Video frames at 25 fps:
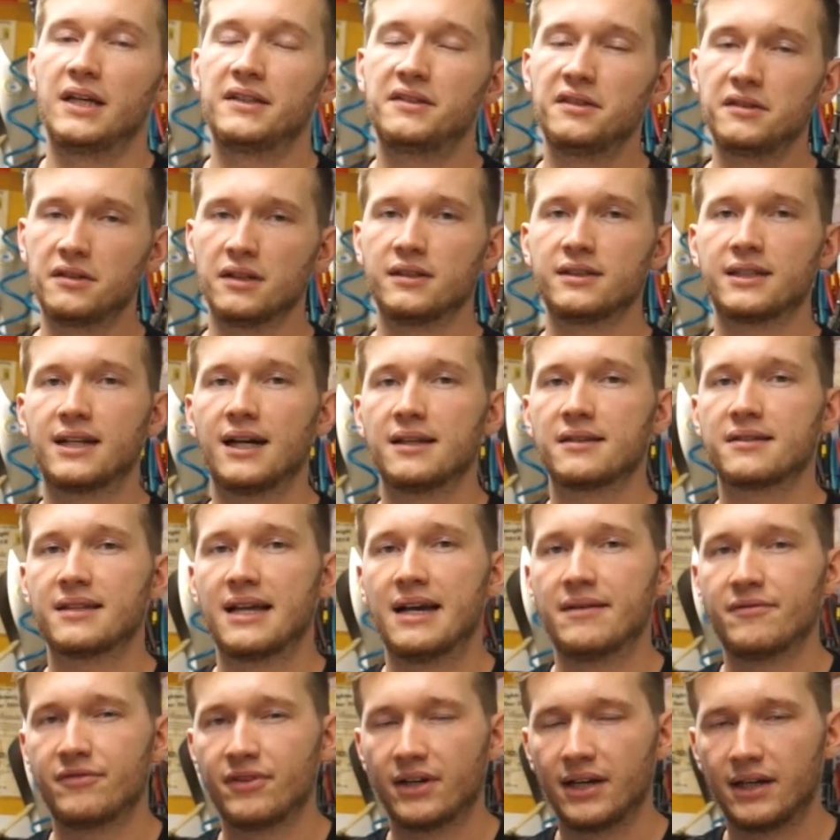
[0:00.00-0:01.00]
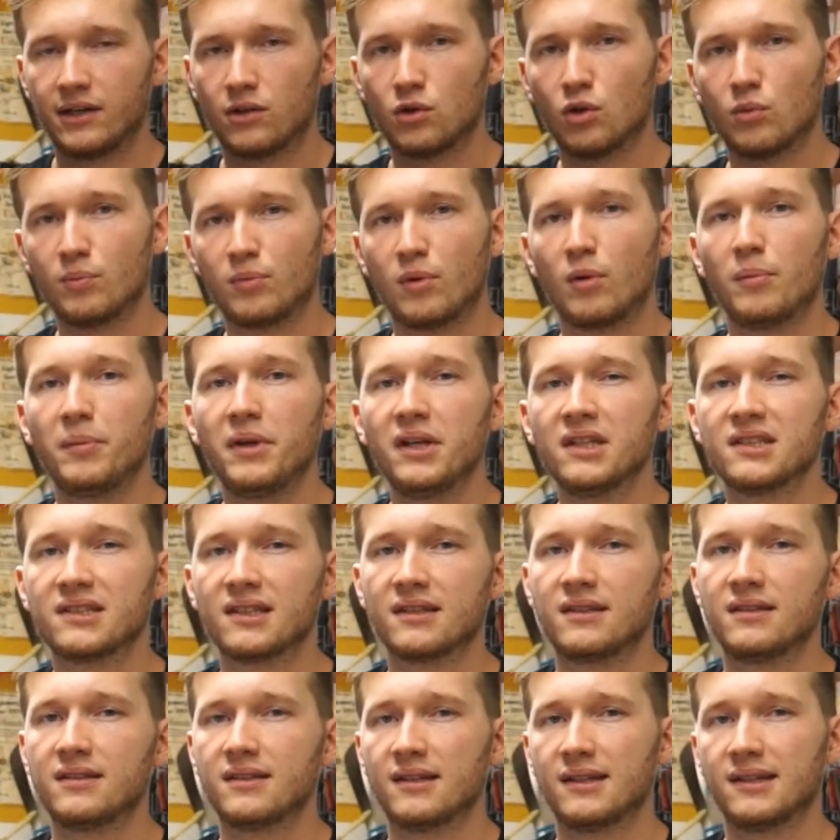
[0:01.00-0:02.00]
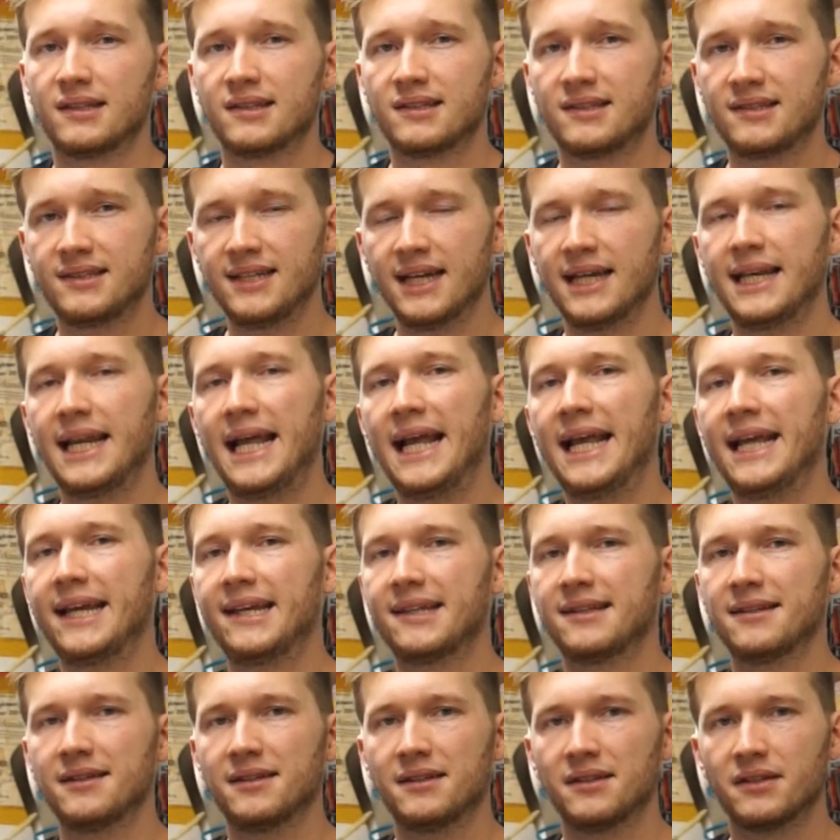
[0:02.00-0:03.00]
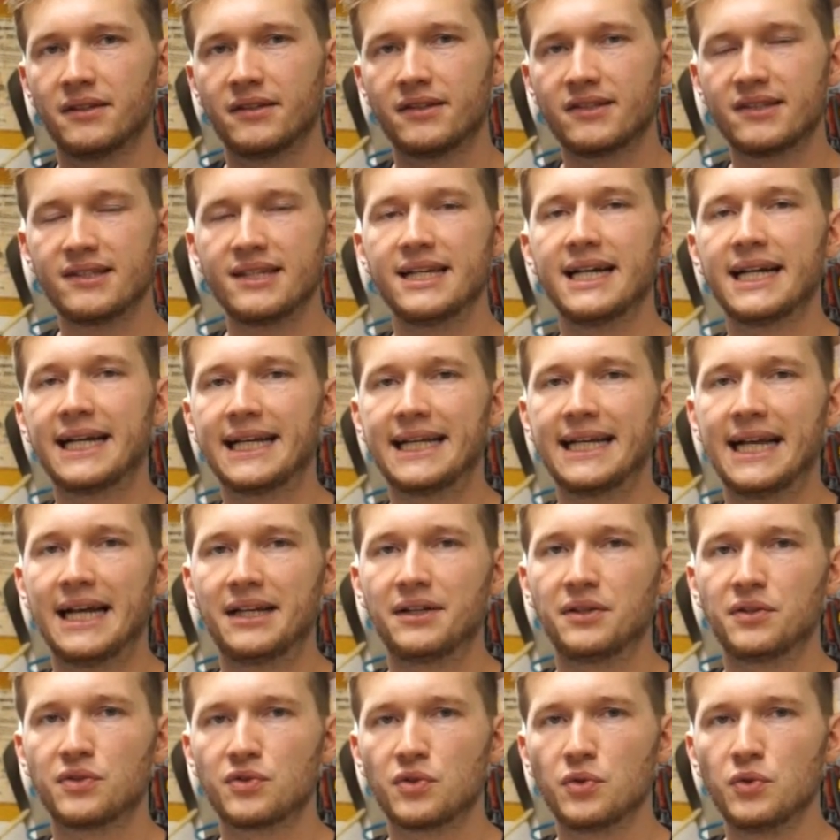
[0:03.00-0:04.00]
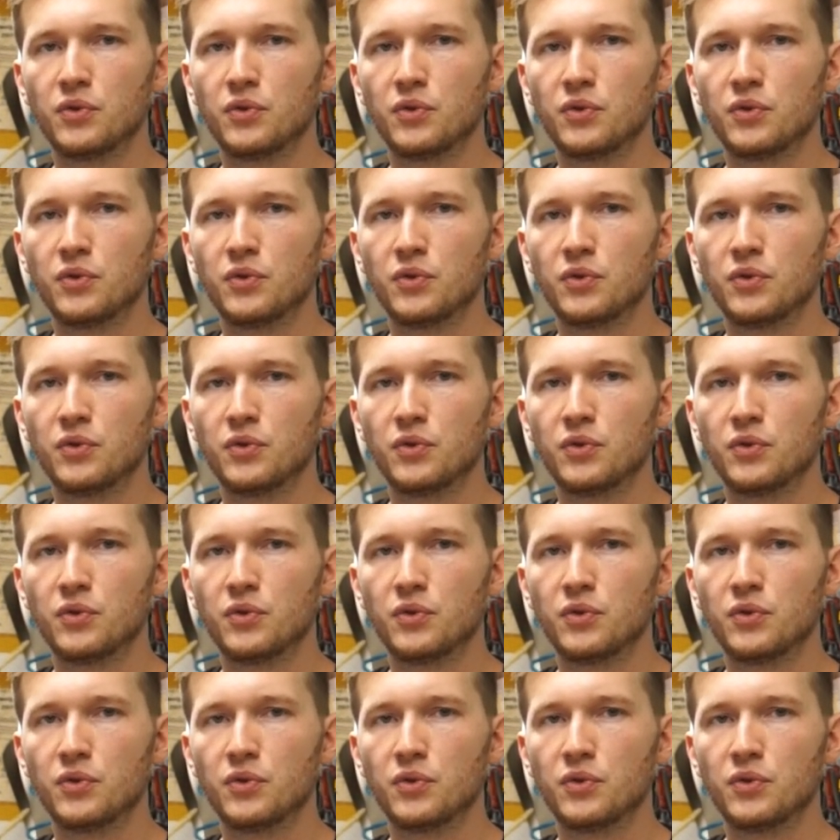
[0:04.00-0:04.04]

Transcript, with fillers: Es ist halt ganz einfach ein Kompromiss, das ist eine sehr leichte, sehr kleine